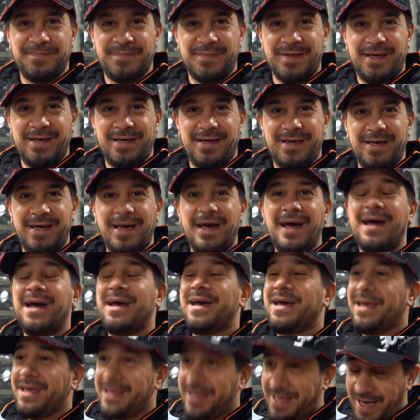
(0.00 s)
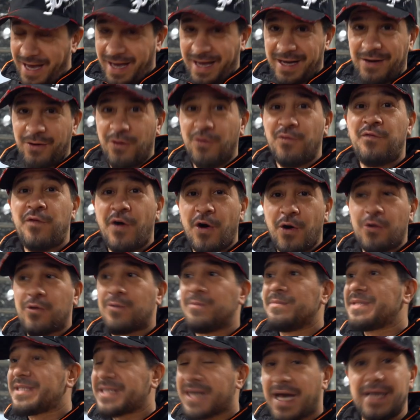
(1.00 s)
Echt jetzt? Ja, und
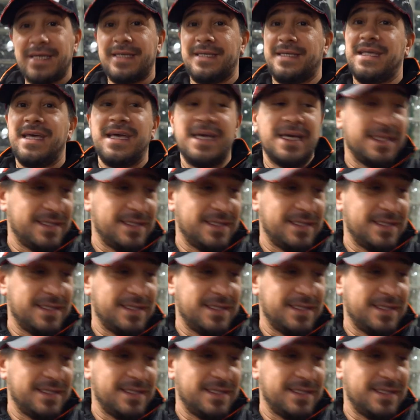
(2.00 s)
warum zeige ich dir